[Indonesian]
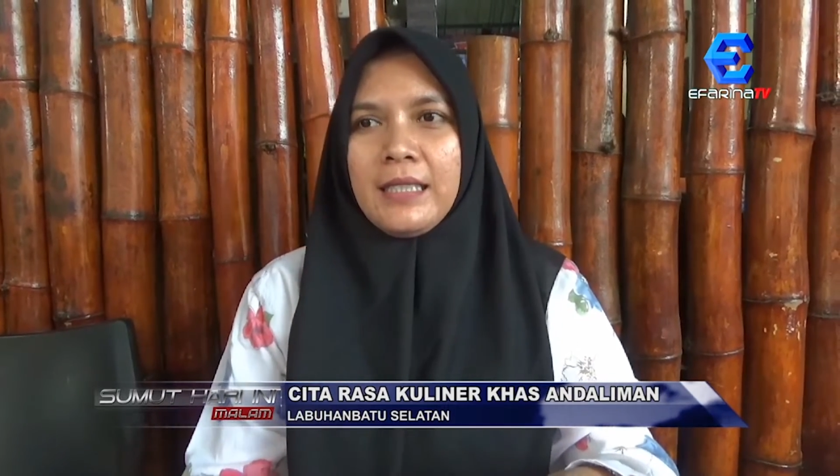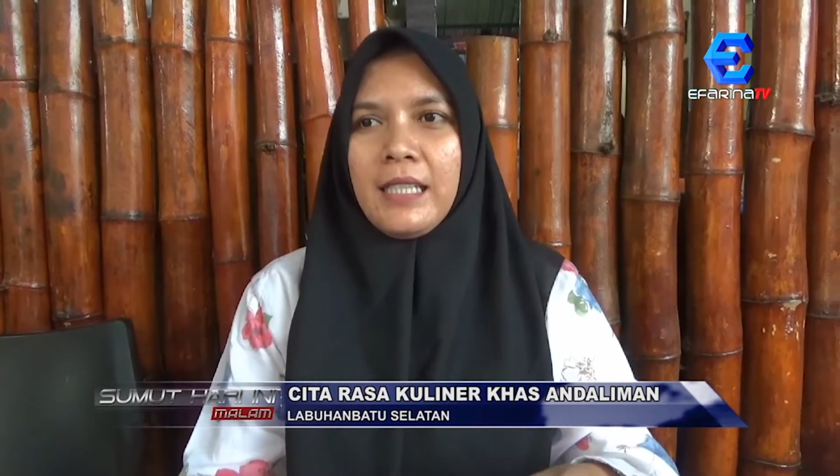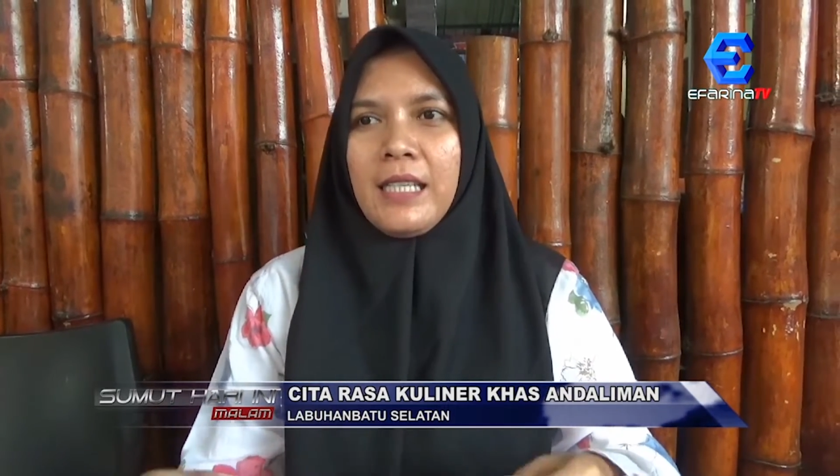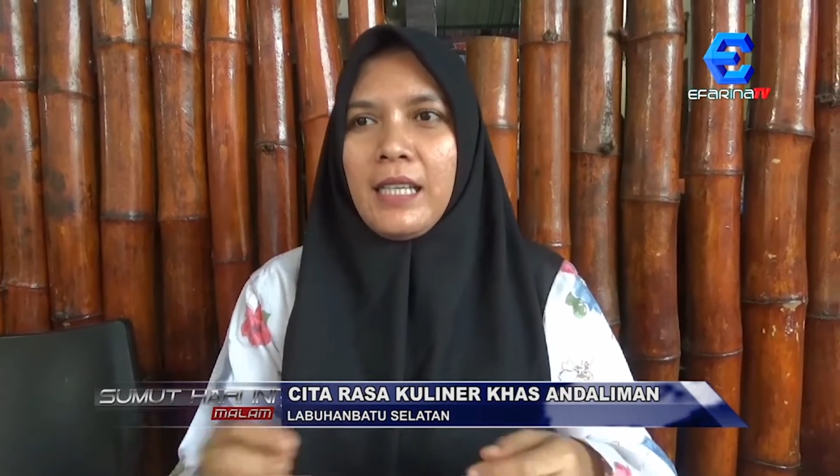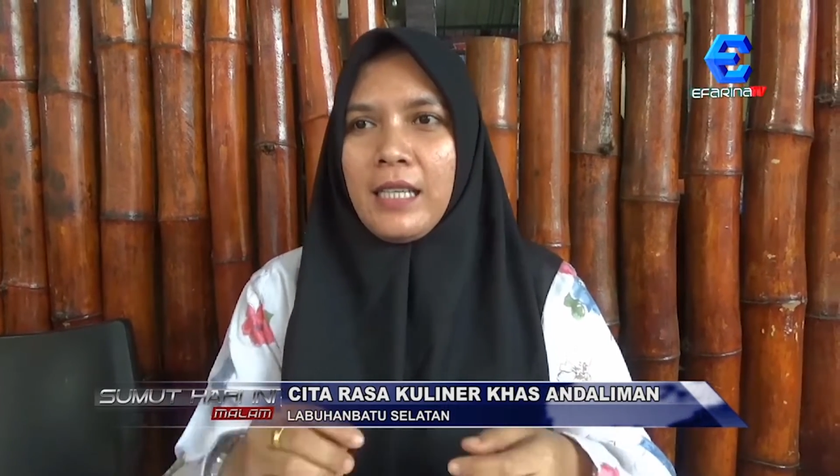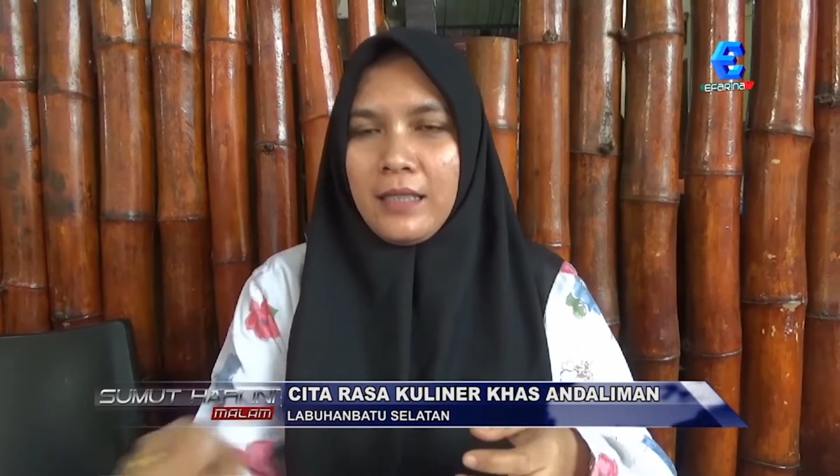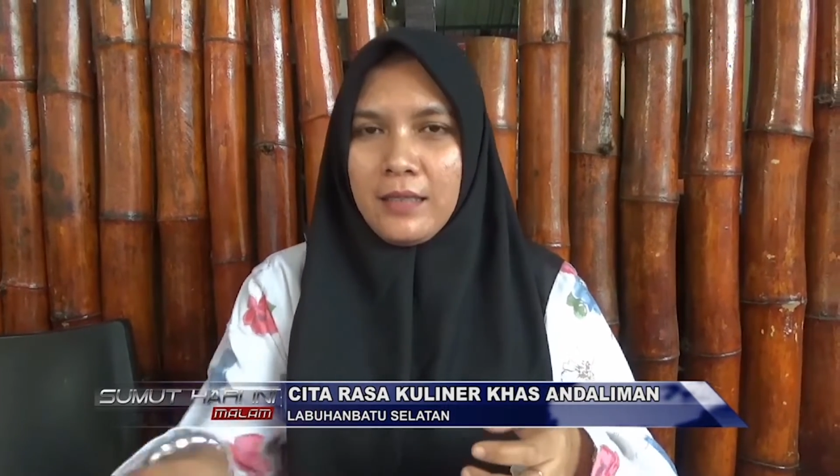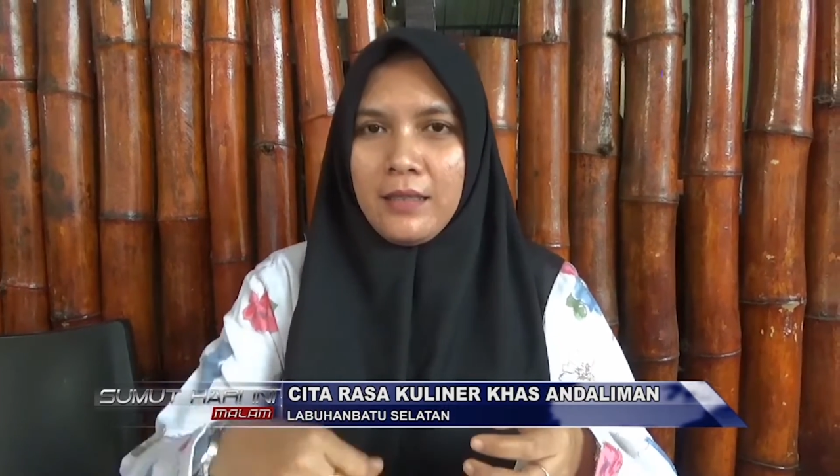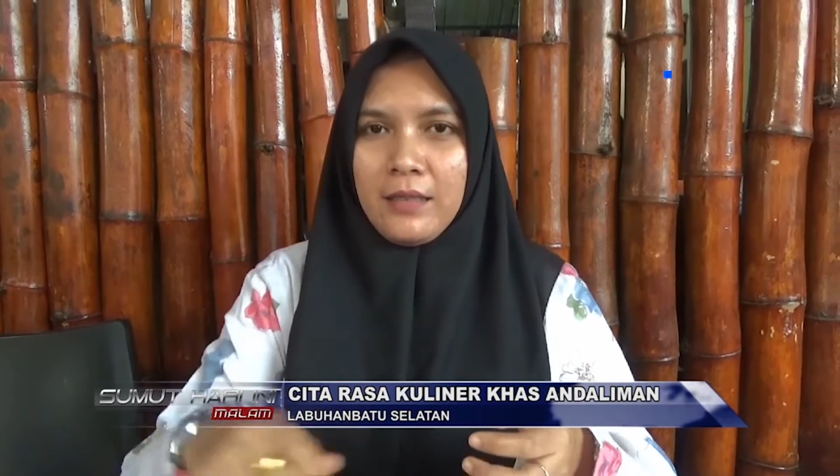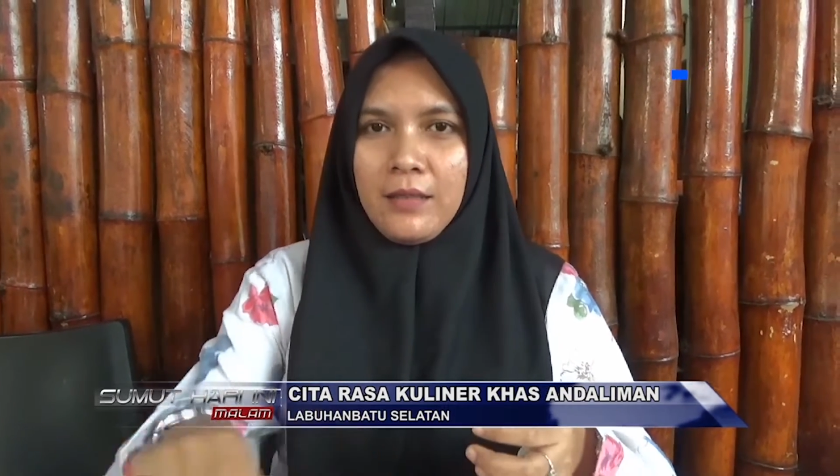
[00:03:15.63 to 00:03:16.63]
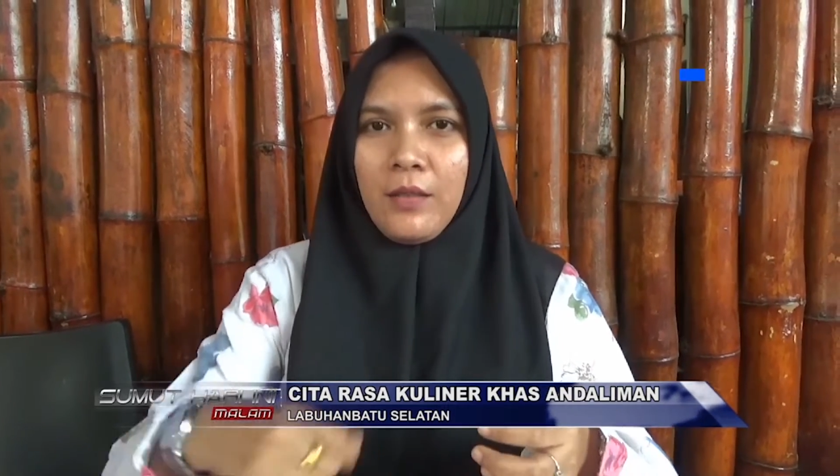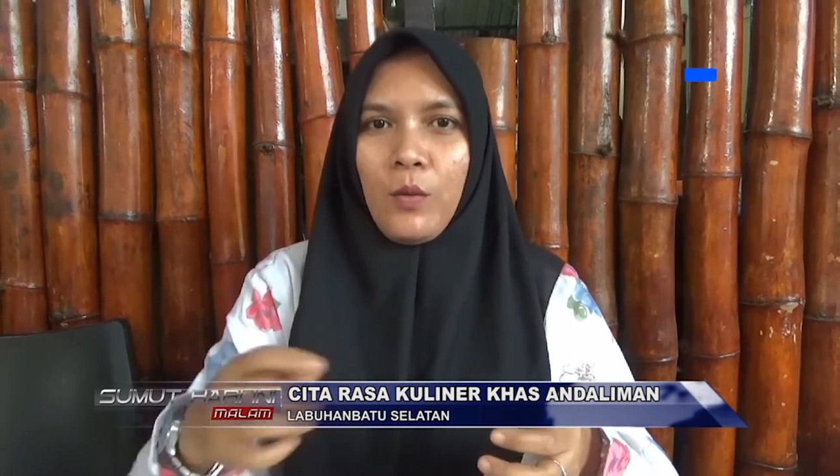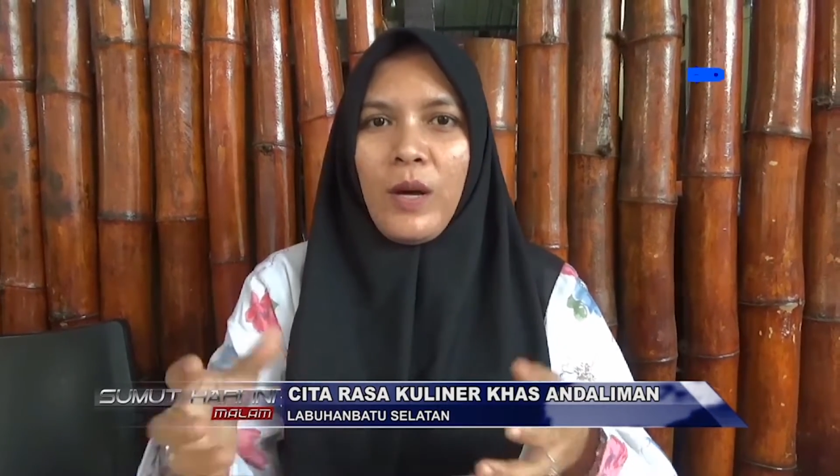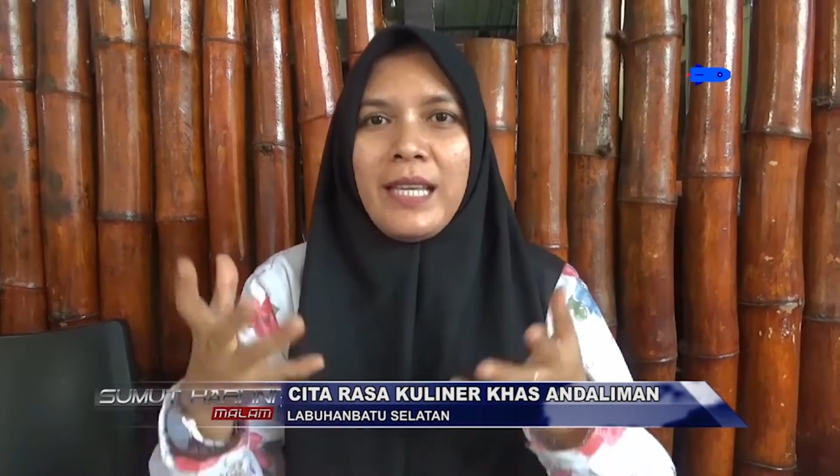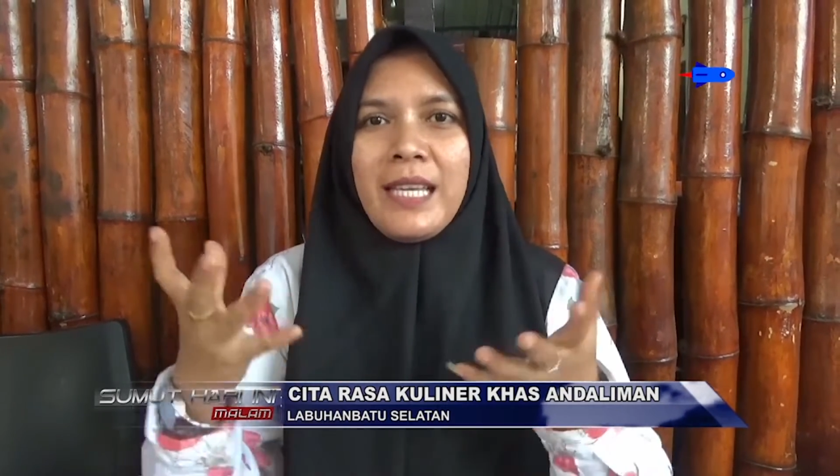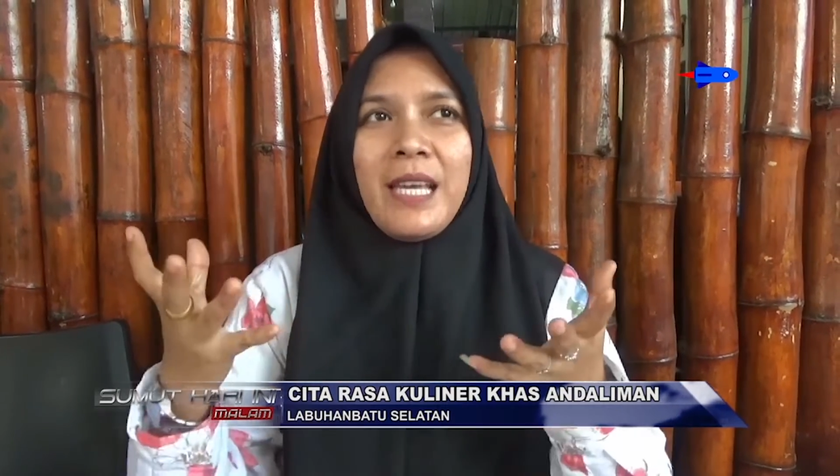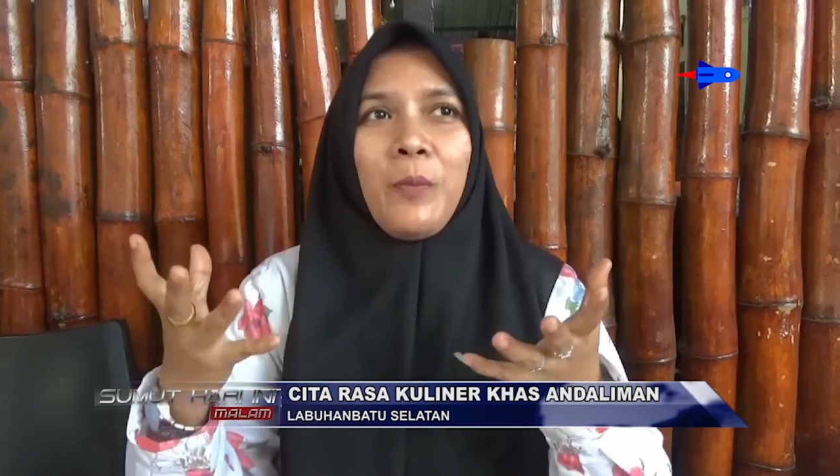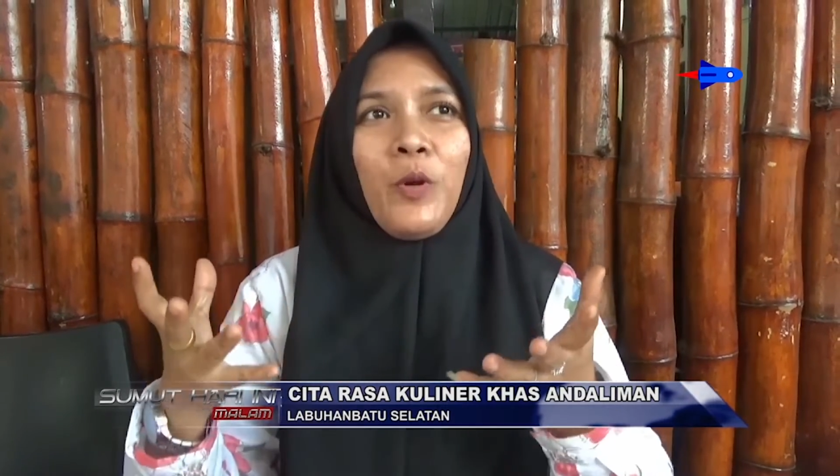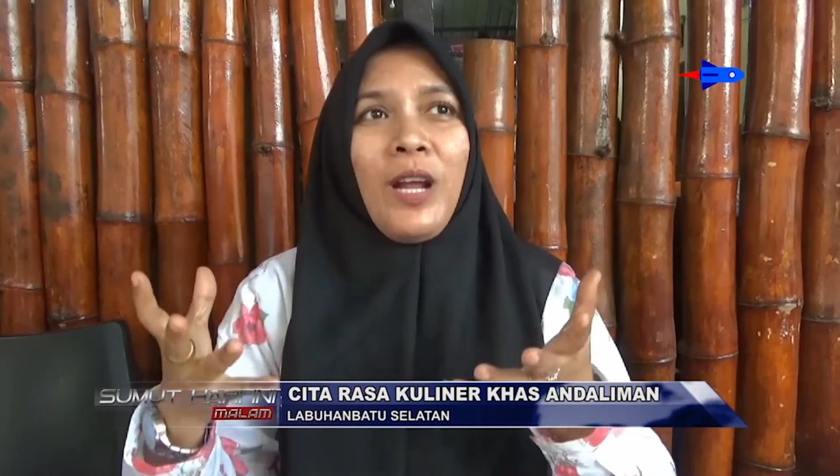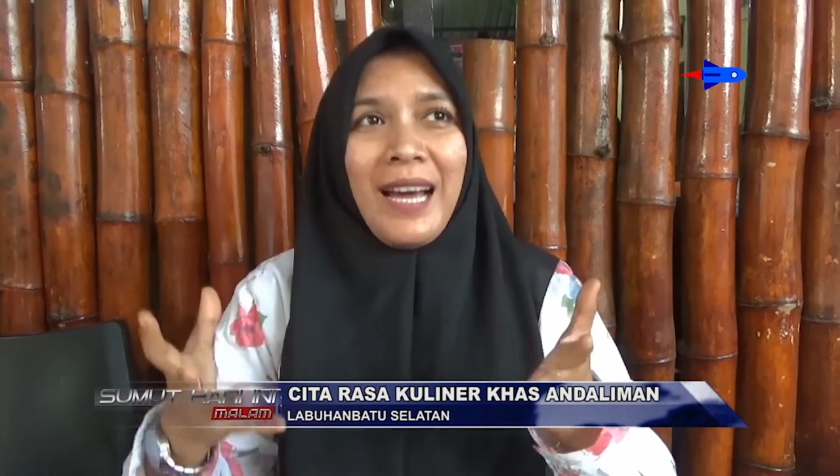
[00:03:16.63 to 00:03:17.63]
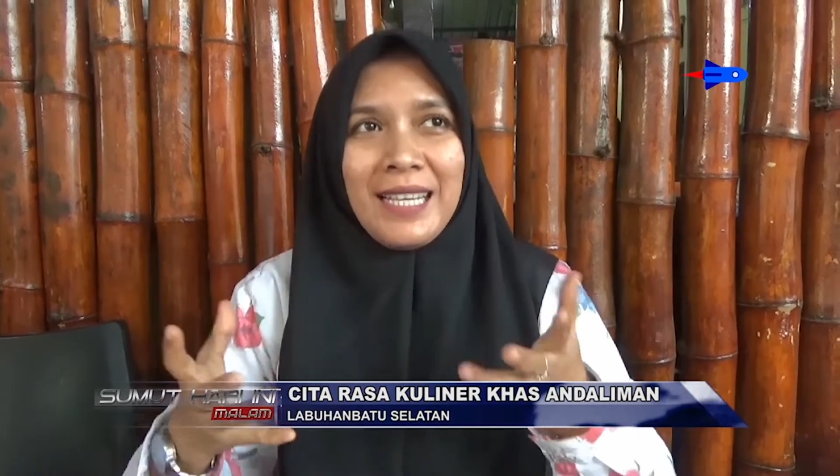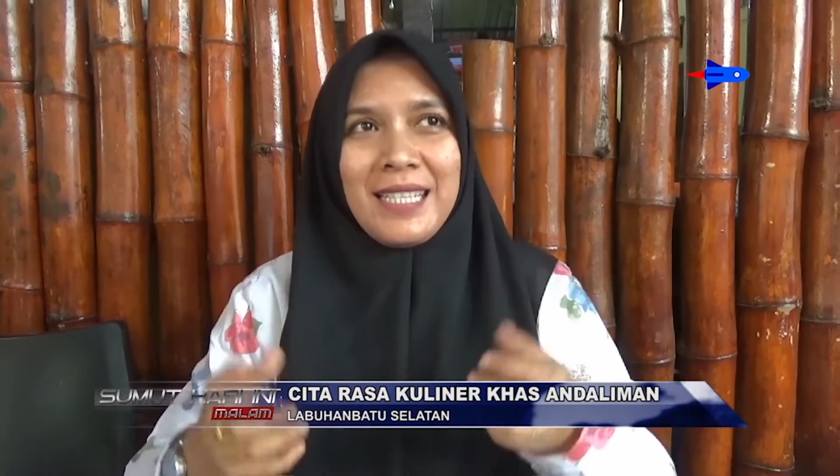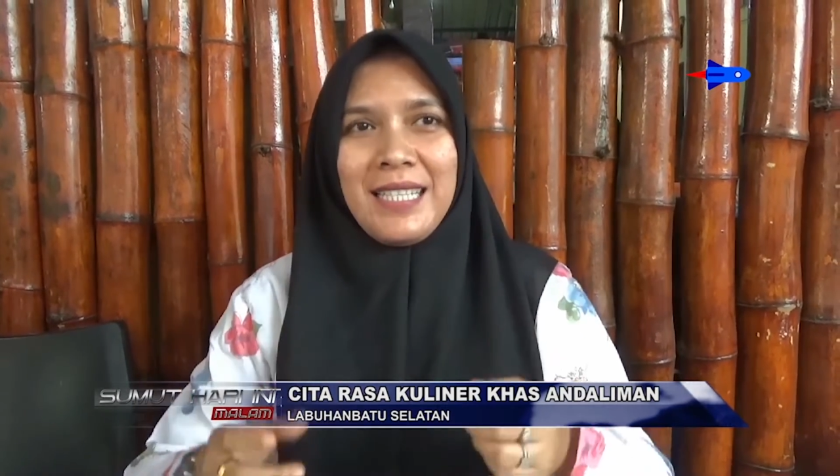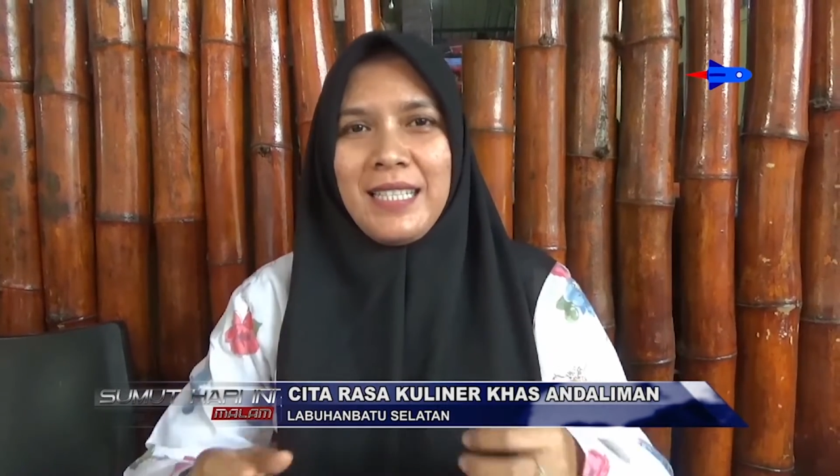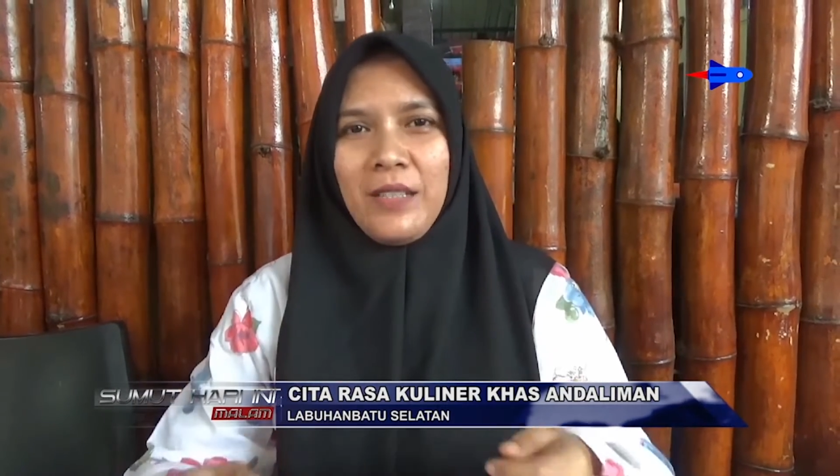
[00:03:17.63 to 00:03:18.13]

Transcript: Jadi wanginya pun khas,